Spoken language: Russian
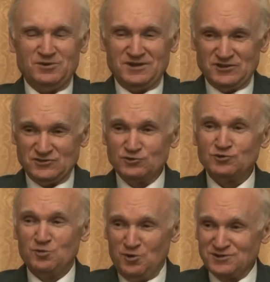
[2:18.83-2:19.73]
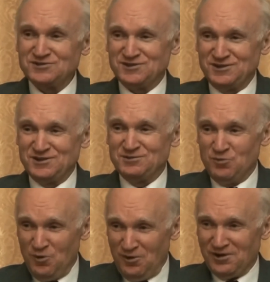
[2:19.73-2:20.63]
ясно, кто мог исцелить?
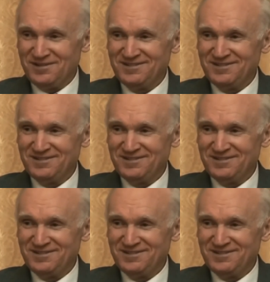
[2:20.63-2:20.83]
Бог.